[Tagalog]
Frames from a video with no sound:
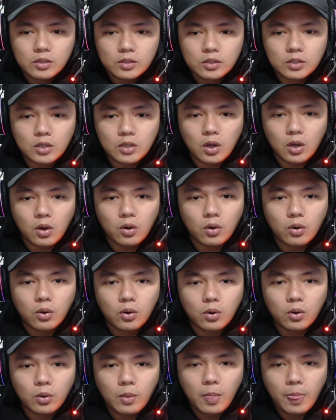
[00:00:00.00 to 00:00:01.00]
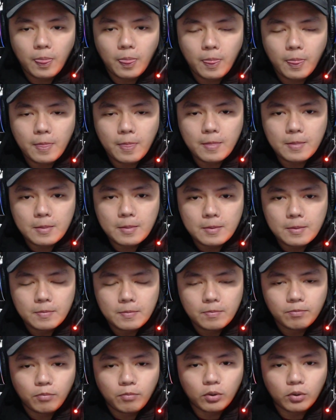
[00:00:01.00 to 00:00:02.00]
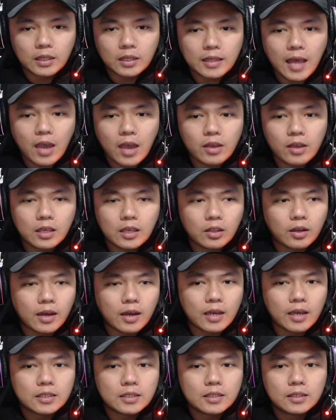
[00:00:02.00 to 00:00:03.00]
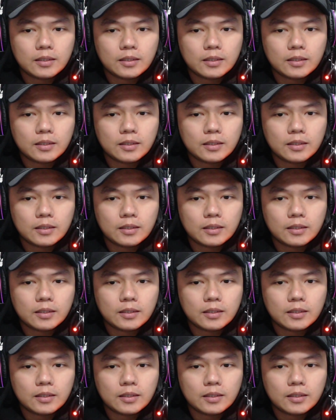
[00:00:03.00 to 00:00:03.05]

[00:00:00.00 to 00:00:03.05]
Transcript: So, punta tayo dito guys.